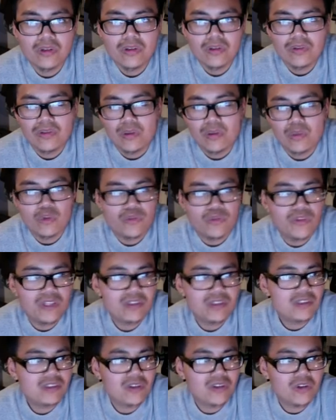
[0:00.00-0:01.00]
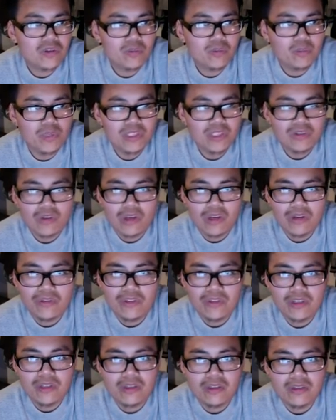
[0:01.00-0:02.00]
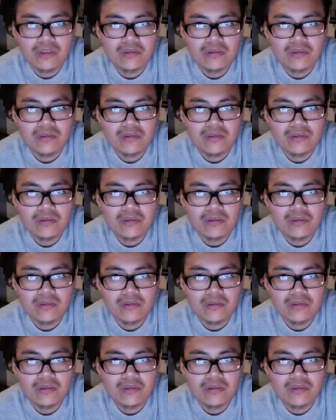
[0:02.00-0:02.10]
Wir haben noch 40 Sekunden bis zur Hälfte.